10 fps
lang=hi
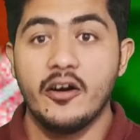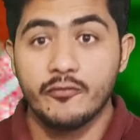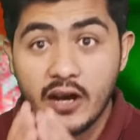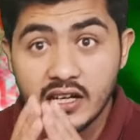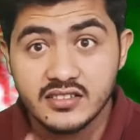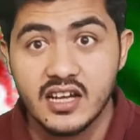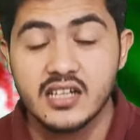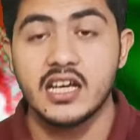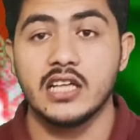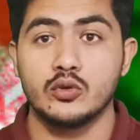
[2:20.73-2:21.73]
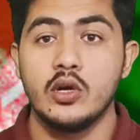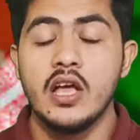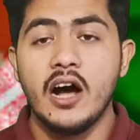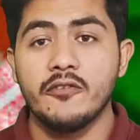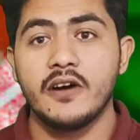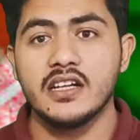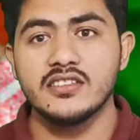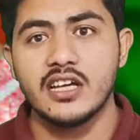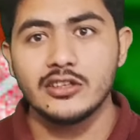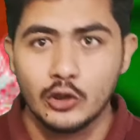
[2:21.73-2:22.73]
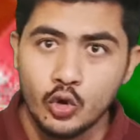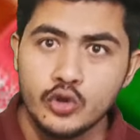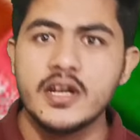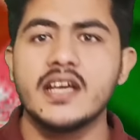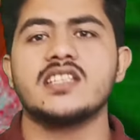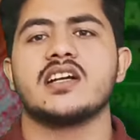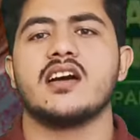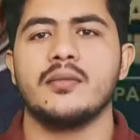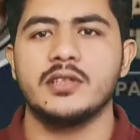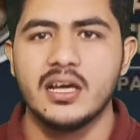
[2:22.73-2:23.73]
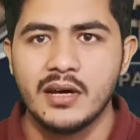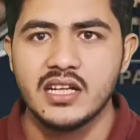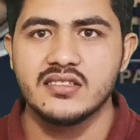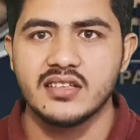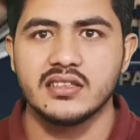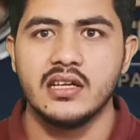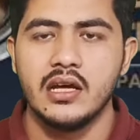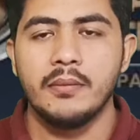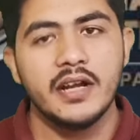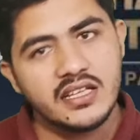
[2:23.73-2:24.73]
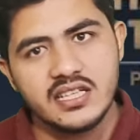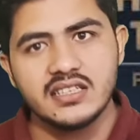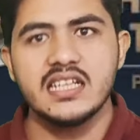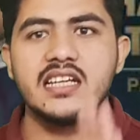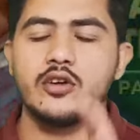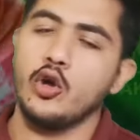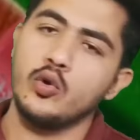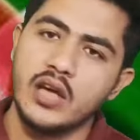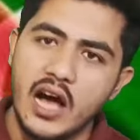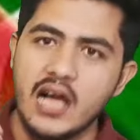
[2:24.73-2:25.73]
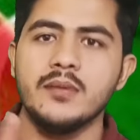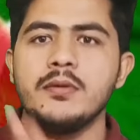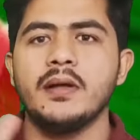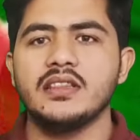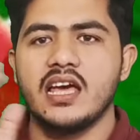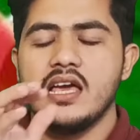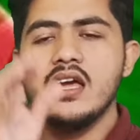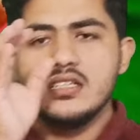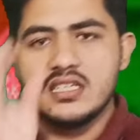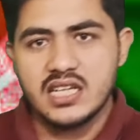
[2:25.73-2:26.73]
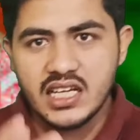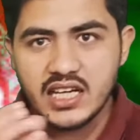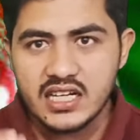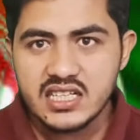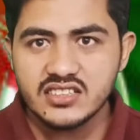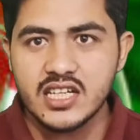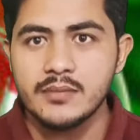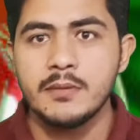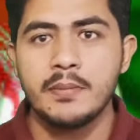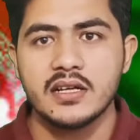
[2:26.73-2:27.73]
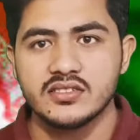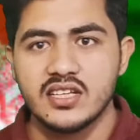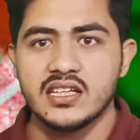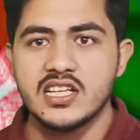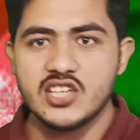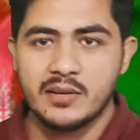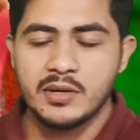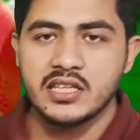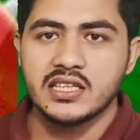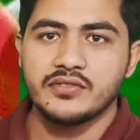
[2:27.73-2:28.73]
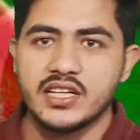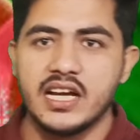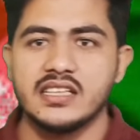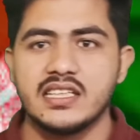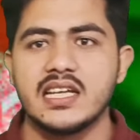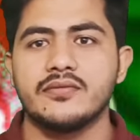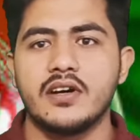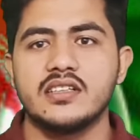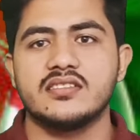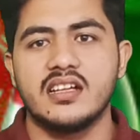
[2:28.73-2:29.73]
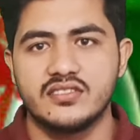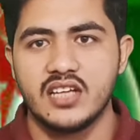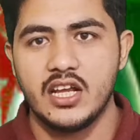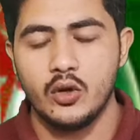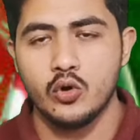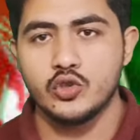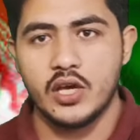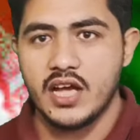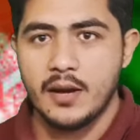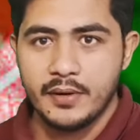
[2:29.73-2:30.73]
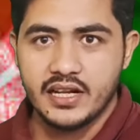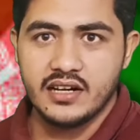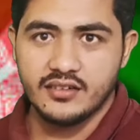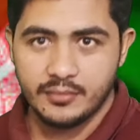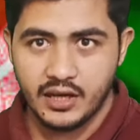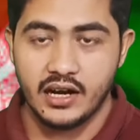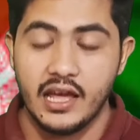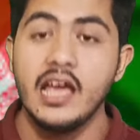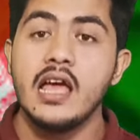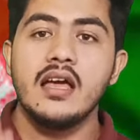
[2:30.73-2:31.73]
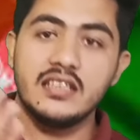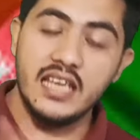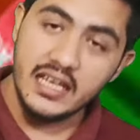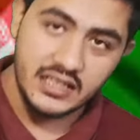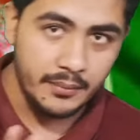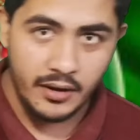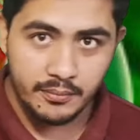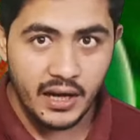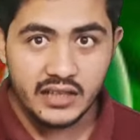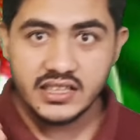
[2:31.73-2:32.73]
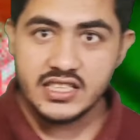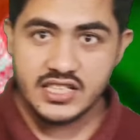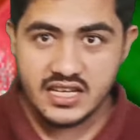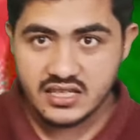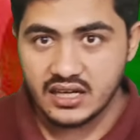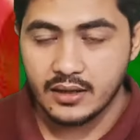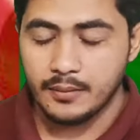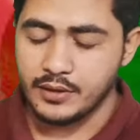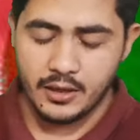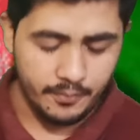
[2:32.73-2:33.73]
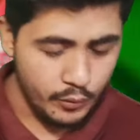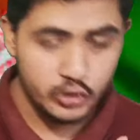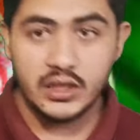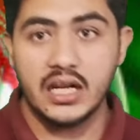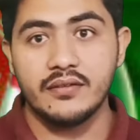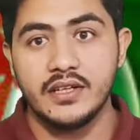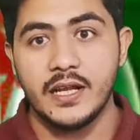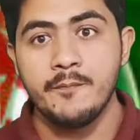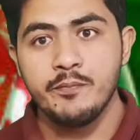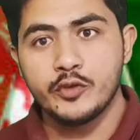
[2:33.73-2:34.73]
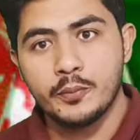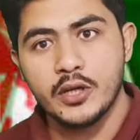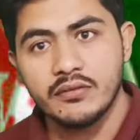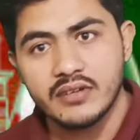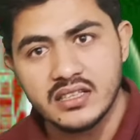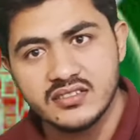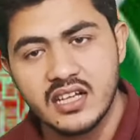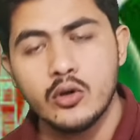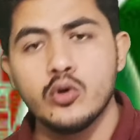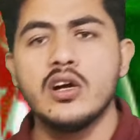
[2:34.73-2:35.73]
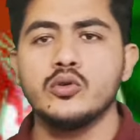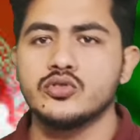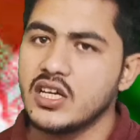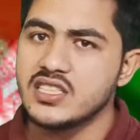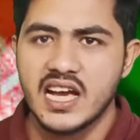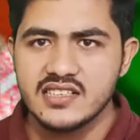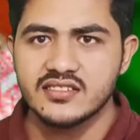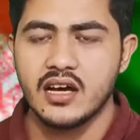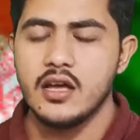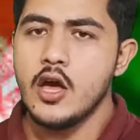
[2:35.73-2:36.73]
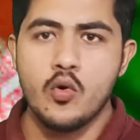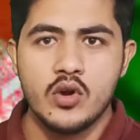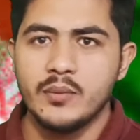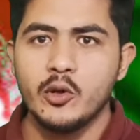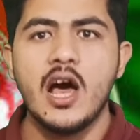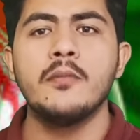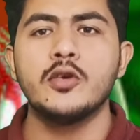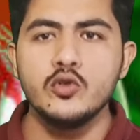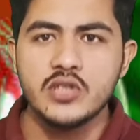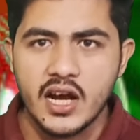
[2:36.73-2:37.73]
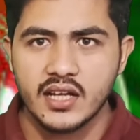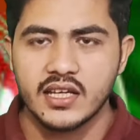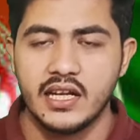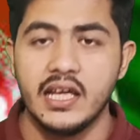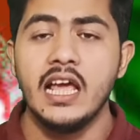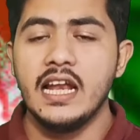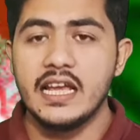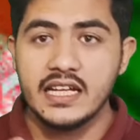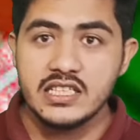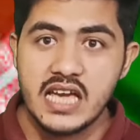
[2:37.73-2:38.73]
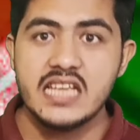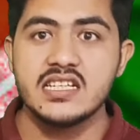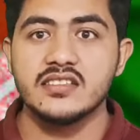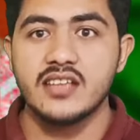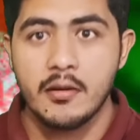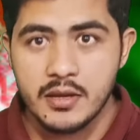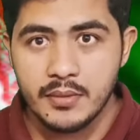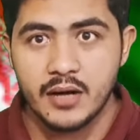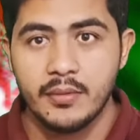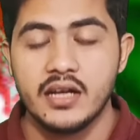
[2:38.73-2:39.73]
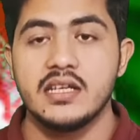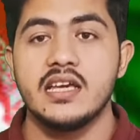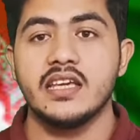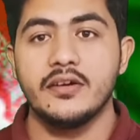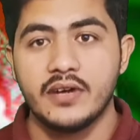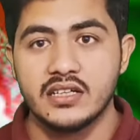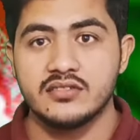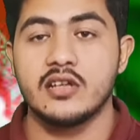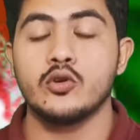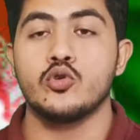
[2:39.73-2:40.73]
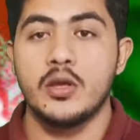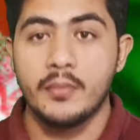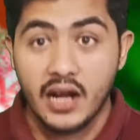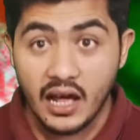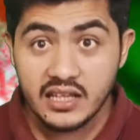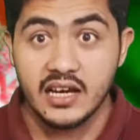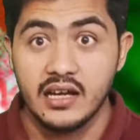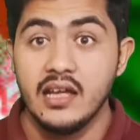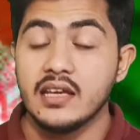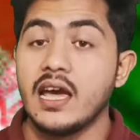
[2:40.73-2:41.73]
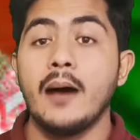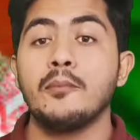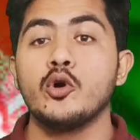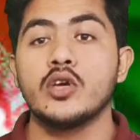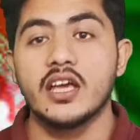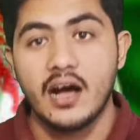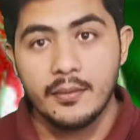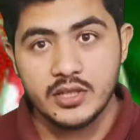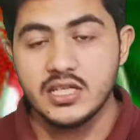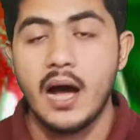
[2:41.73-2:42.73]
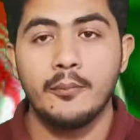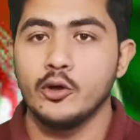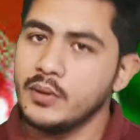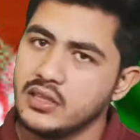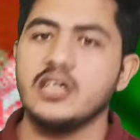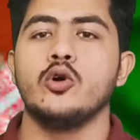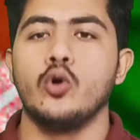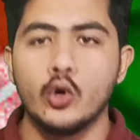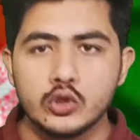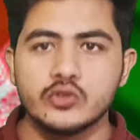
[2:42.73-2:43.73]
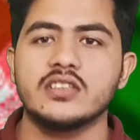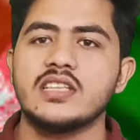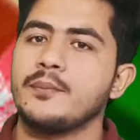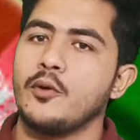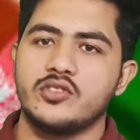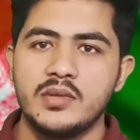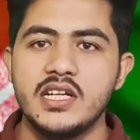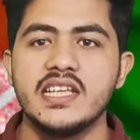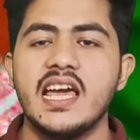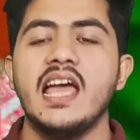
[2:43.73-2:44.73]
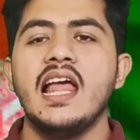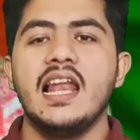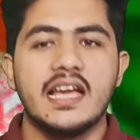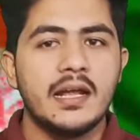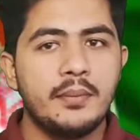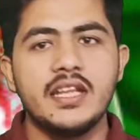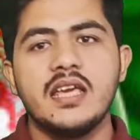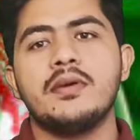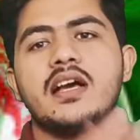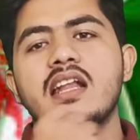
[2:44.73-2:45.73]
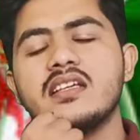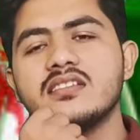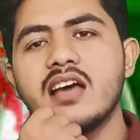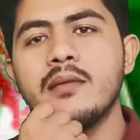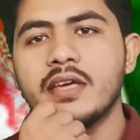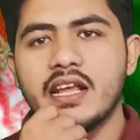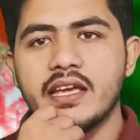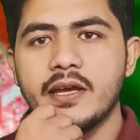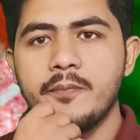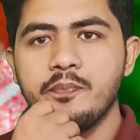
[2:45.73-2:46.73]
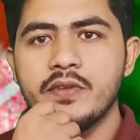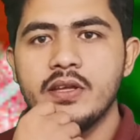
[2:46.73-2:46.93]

अफगानिस्तान के हाथों अफगानिस्तान तो लूटने के चक्कर में था हमारी इज्जत बड़े अच्छे तरीके से और उनका हक भी बनता है जितने घटिया स्टेटमेंट पाकिस्तान के चेयरमैन की तरफ से गए थे कि अफगानिस्तान से आए लोग जो है यहां पर टेररिज्म कर रहे हैं ये जब बात की जयशाह अपना मोहसिन नकवी ने तो फिर अफगानिस्तान लोगों का गुस्सा जायज था उन्होंने बोला हम क्यों जाकर खेले लेकिन जयशाह शाह की मेहरबानी है कि अफगानिस्तान को उन्होंने मना लिया कि आप लोग के काम कीजिए आप लोग भी देखो हो तो सकता है पॉसिबिलिटी है लेकिन फिर ये भिकारी किस काम के रहेंगे